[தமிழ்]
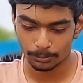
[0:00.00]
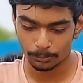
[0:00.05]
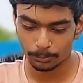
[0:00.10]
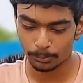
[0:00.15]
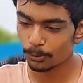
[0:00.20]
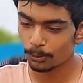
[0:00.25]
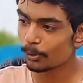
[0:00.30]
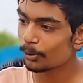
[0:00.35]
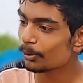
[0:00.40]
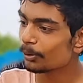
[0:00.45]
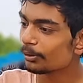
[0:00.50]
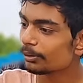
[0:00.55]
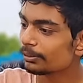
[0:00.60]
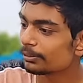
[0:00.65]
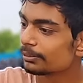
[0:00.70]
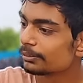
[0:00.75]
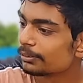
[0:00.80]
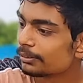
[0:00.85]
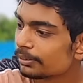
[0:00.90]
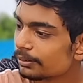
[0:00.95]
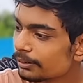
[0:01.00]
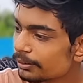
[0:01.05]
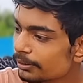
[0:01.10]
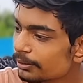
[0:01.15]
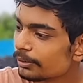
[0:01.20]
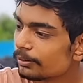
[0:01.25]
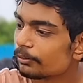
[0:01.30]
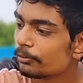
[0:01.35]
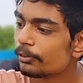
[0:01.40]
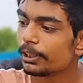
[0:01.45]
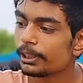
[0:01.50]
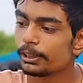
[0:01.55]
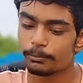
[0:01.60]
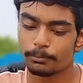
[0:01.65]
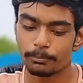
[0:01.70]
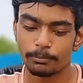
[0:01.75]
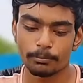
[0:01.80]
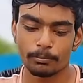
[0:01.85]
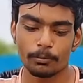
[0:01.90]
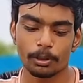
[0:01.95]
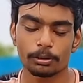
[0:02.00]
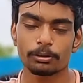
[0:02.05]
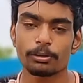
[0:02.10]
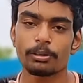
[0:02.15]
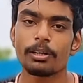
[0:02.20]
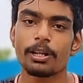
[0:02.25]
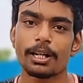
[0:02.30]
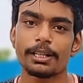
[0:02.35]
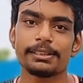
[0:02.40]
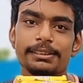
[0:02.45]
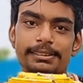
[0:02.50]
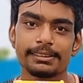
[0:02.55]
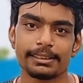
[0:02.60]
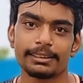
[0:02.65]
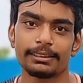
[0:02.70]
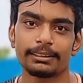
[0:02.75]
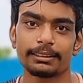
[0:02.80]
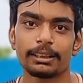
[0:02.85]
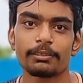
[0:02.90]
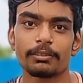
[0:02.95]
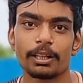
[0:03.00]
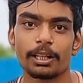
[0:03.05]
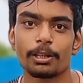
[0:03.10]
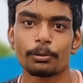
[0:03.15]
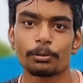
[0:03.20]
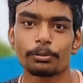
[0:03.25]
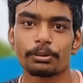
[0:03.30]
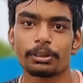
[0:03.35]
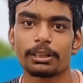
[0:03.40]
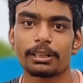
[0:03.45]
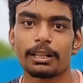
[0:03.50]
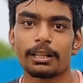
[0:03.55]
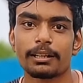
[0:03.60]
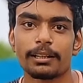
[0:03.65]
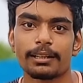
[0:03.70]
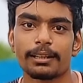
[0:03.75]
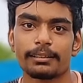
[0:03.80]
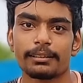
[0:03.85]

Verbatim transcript: ஃபோர் ஃபைவ் மொத்தம் அஞ்சு ஹண்ட்ரட் வாலா கொடுத்துருக்காங்க